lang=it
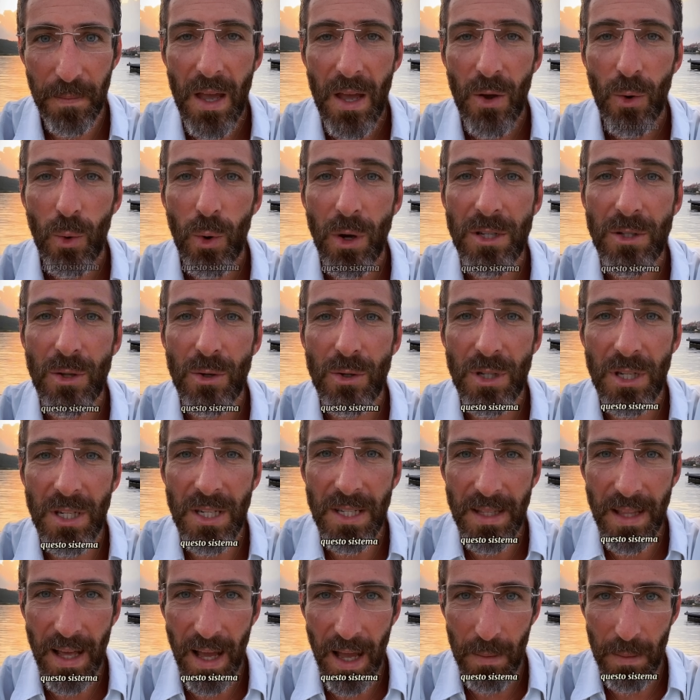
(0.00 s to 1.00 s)
Questo
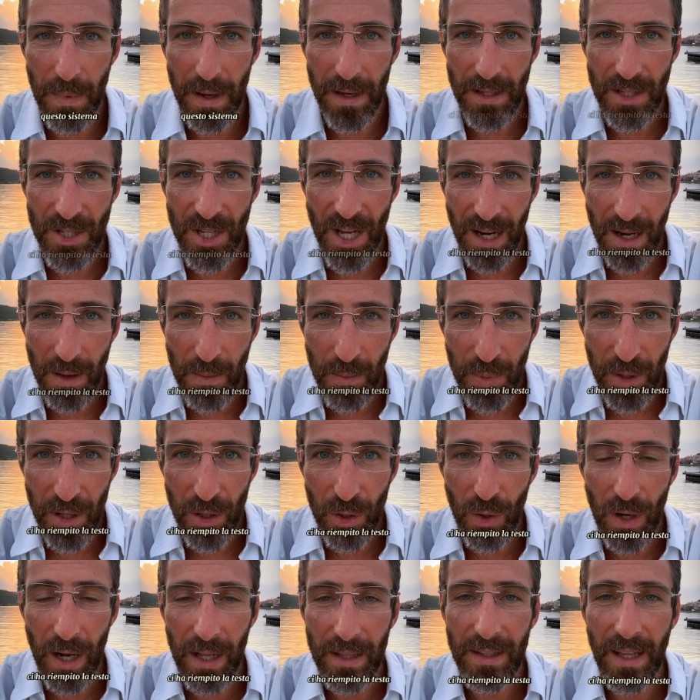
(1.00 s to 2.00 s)
sistema ci ha
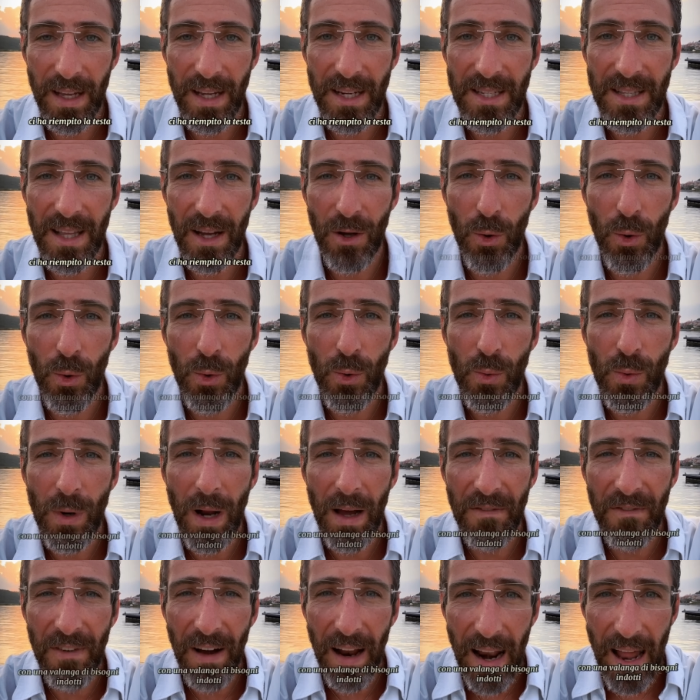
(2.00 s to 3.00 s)
riempito la testa con
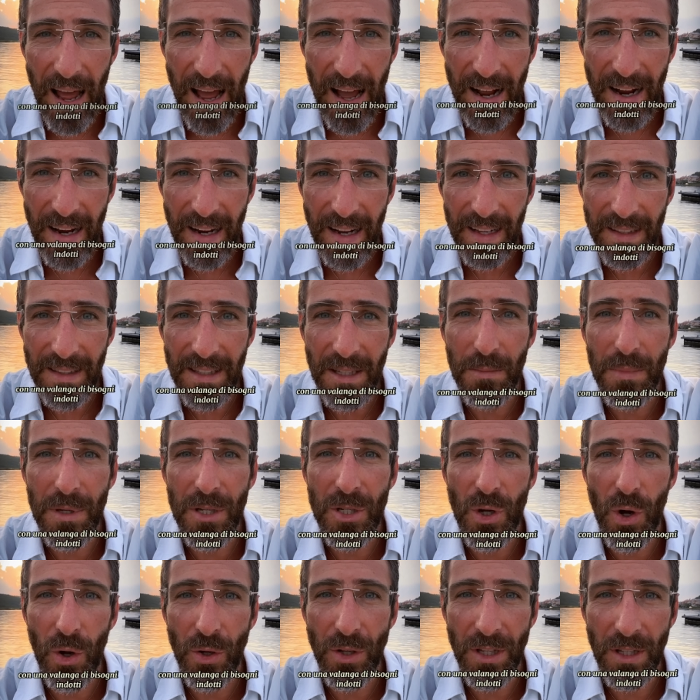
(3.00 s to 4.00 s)
una valanga di
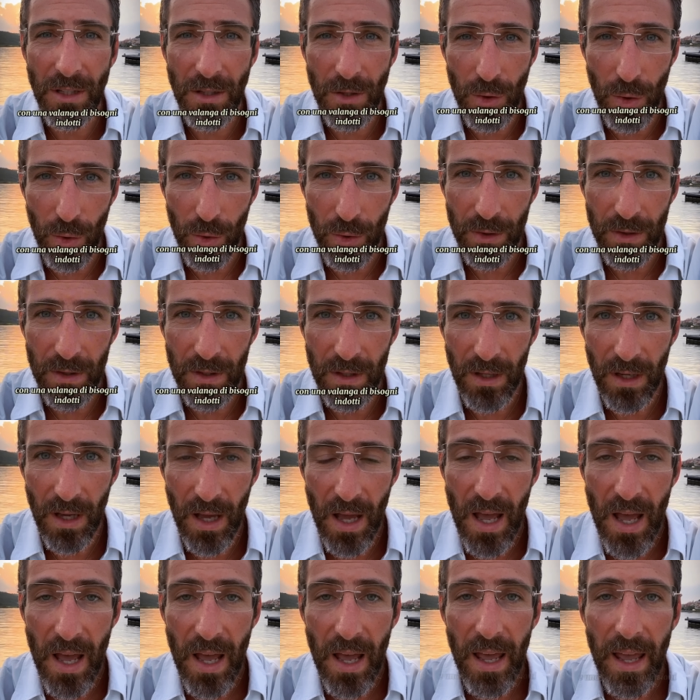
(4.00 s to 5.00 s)
bisogni indotti
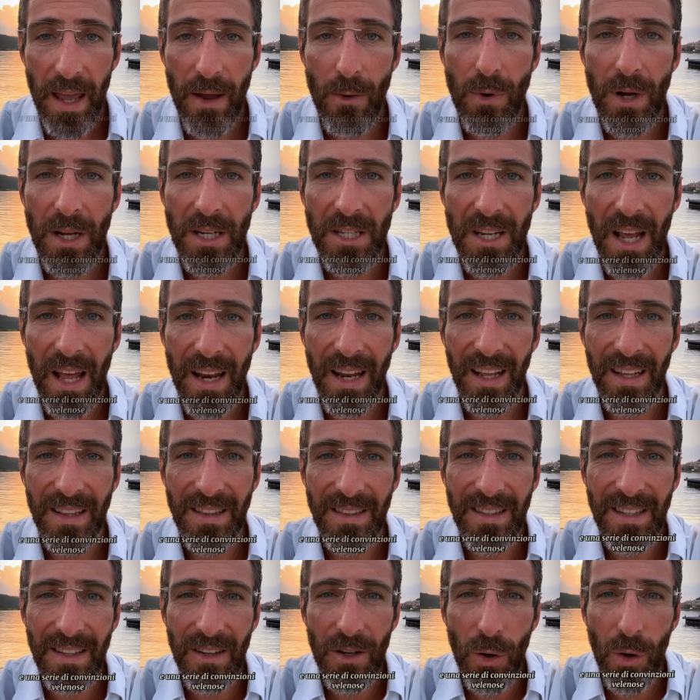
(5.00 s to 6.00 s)
e una serie
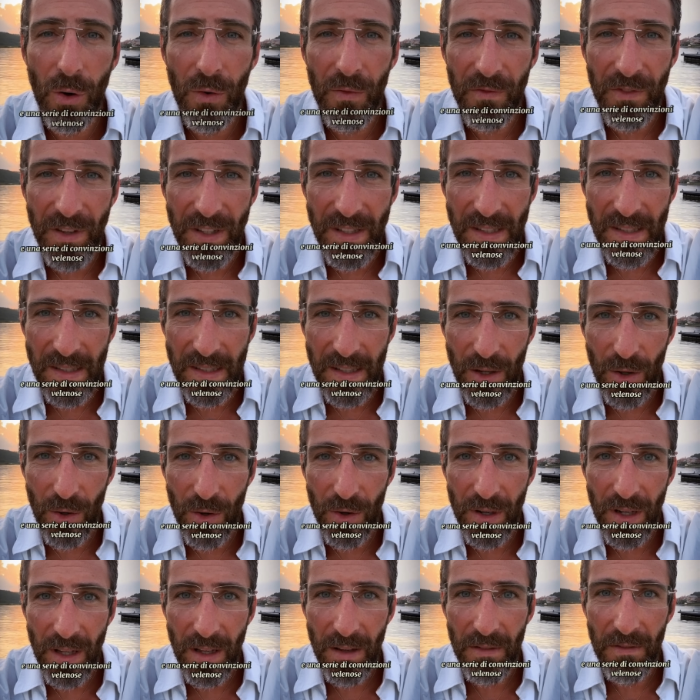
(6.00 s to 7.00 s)
di
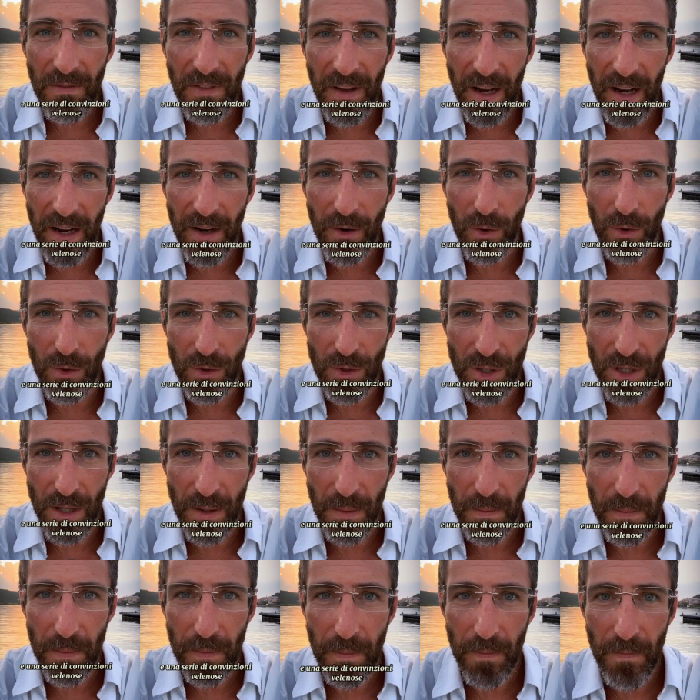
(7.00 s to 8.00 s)
convinzioni velenose.
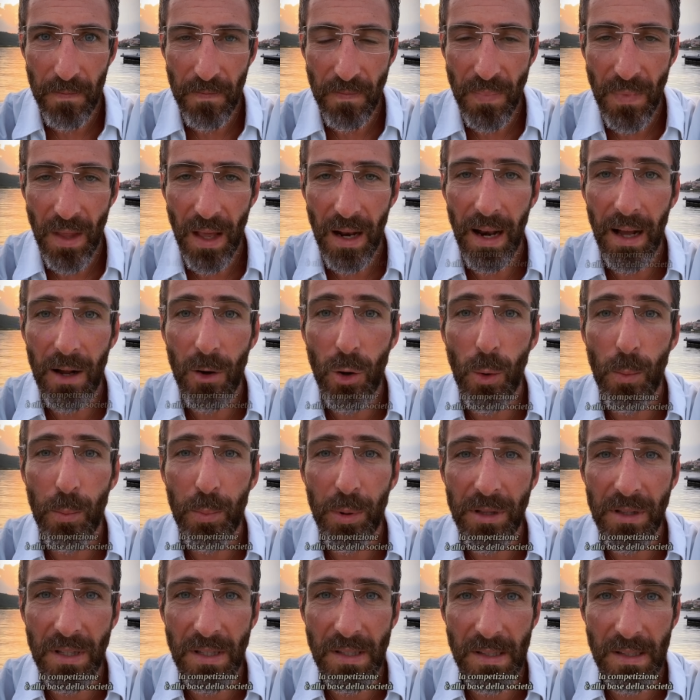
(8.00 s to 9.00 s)
La
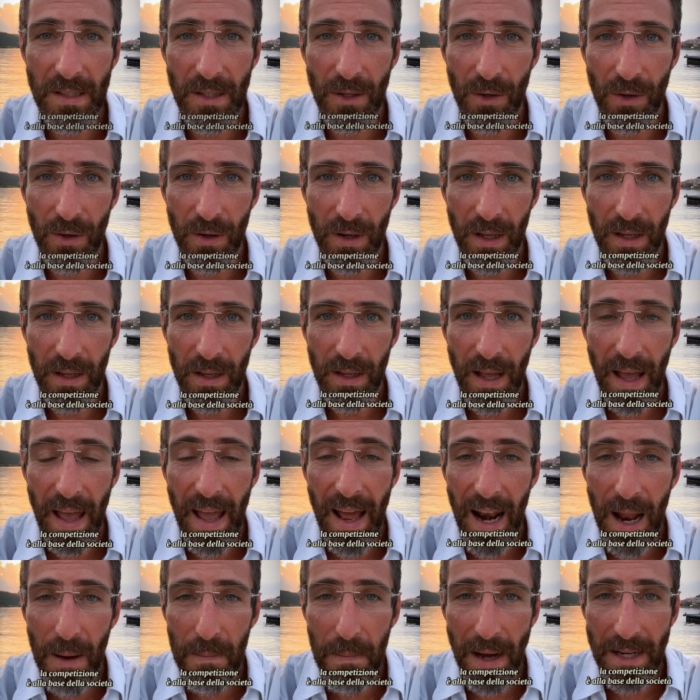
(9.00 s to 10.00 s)
competizione è
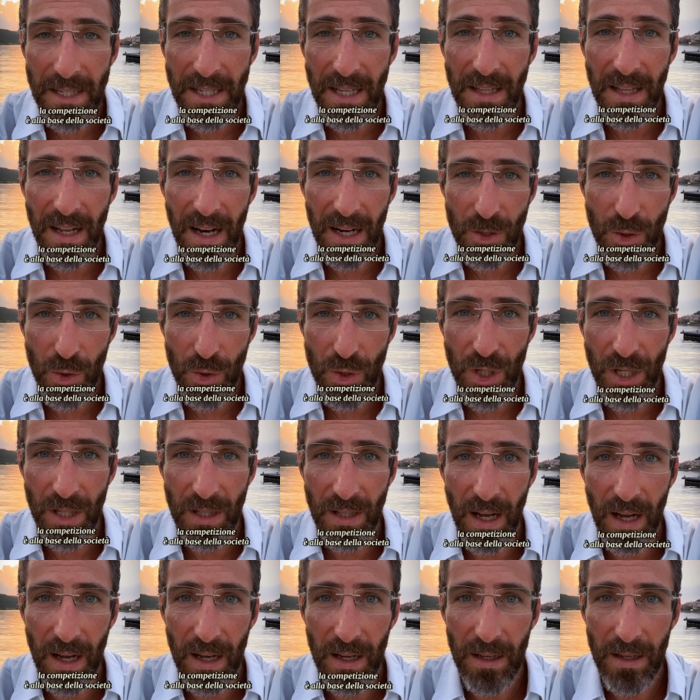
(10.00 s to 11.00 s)
alla base della
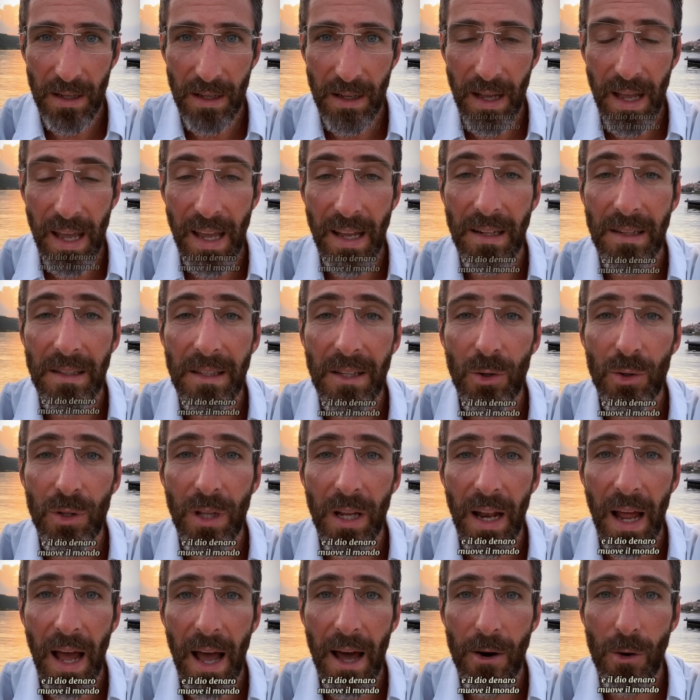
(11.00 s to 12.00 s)
società e il dio
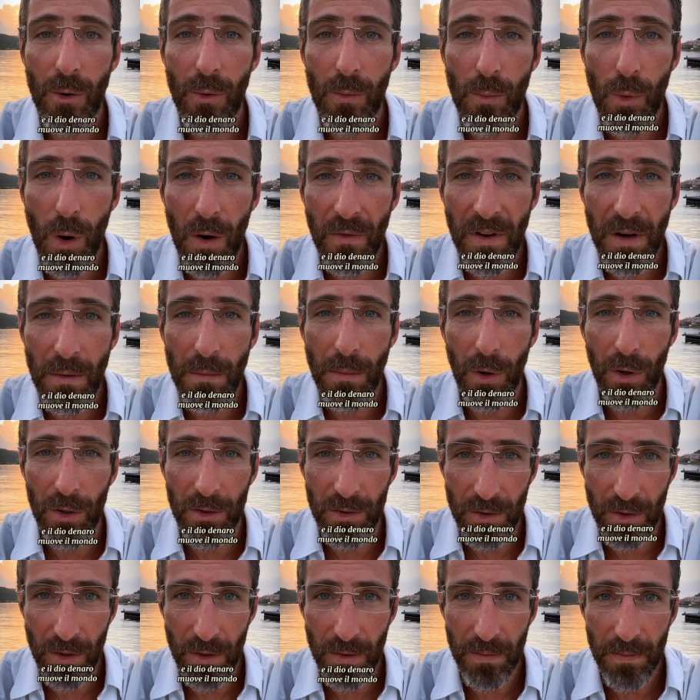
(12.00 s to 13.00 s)
denaro muove il
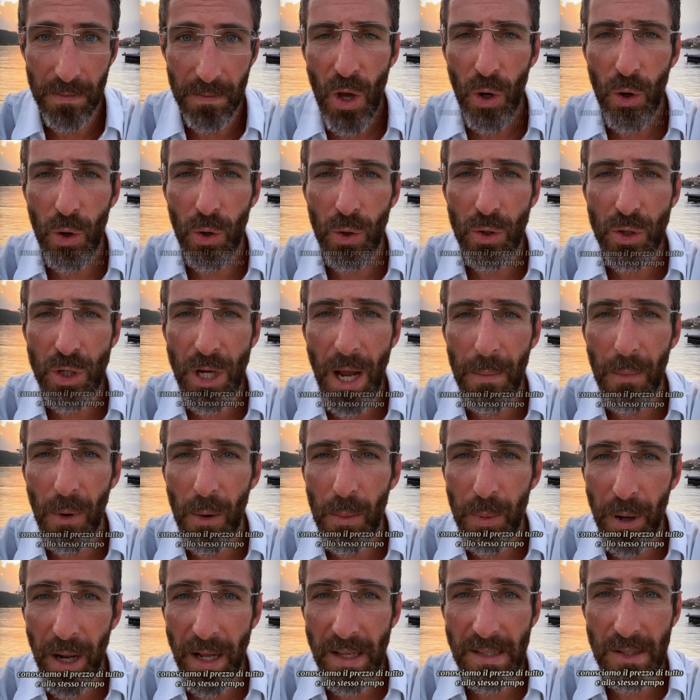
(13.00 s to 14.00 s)
mondo. Conosciamo
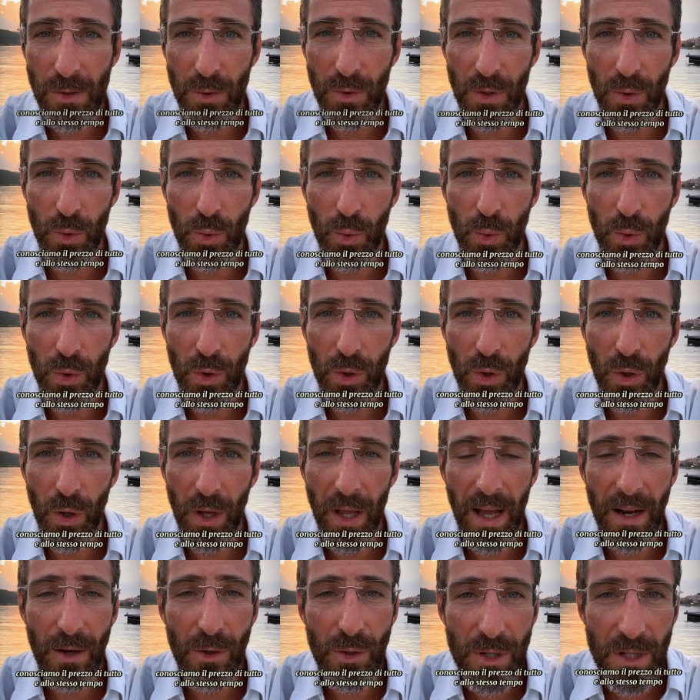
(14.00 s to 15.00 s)
il prezzo di tutto
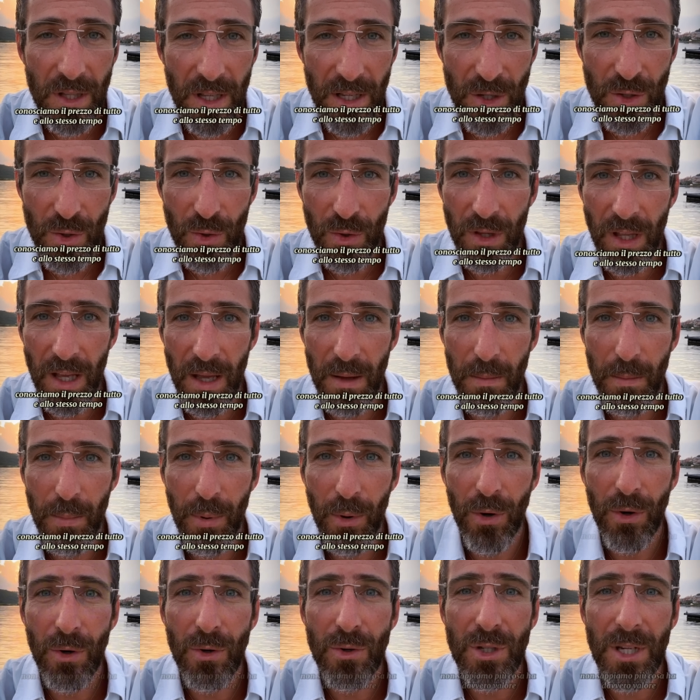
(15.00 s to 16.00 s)
e allo stesso
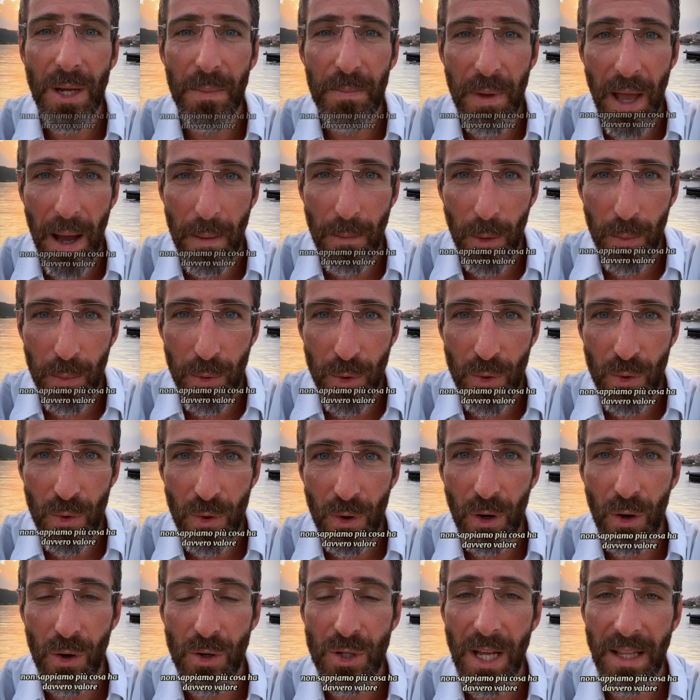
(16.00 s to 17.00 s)
tempo non sappiamo più
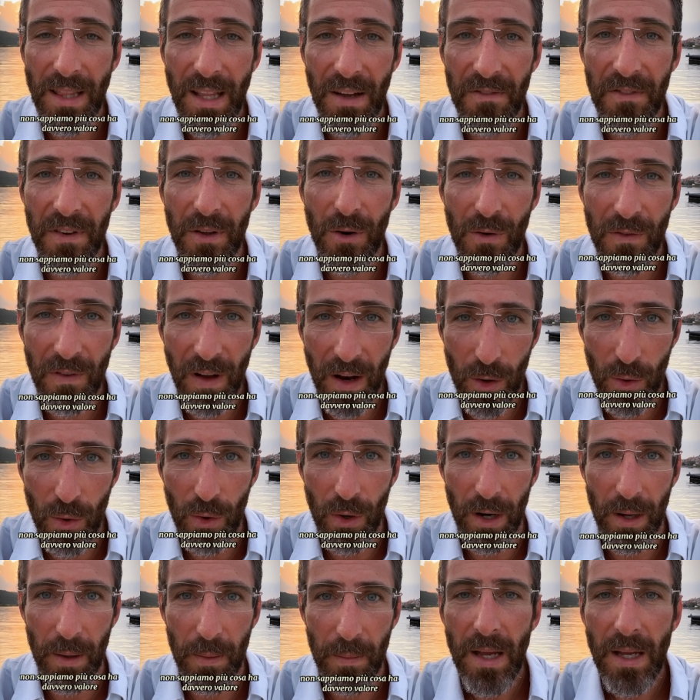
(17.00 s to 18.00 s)
cosa ha davvero
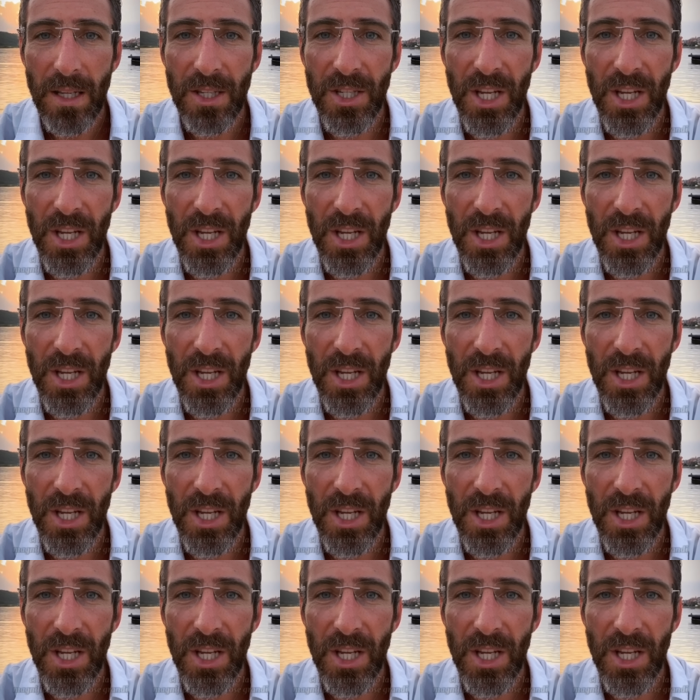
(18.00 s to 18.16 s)
valore.